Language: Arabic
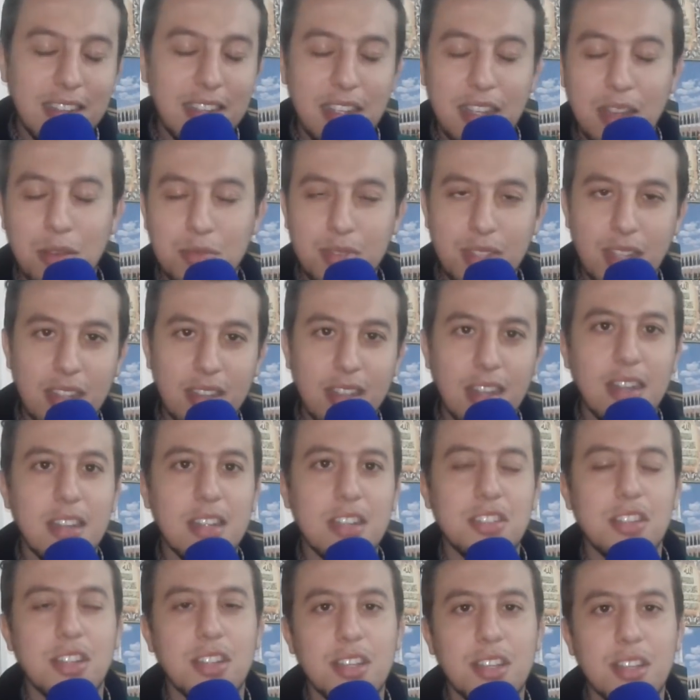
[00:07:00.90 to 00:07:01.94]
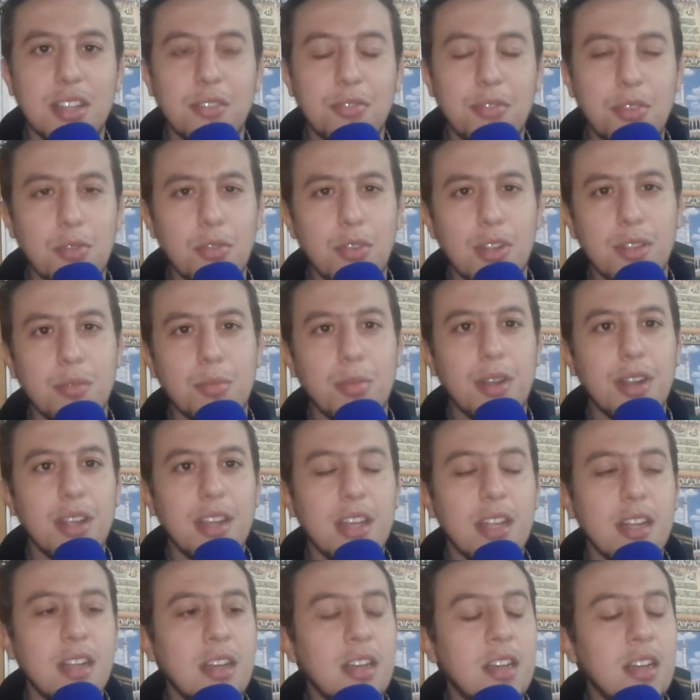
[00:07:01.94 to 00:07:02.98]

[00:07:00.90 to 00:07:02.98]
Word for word: قيام صيدليه جديده في ولاد برحيل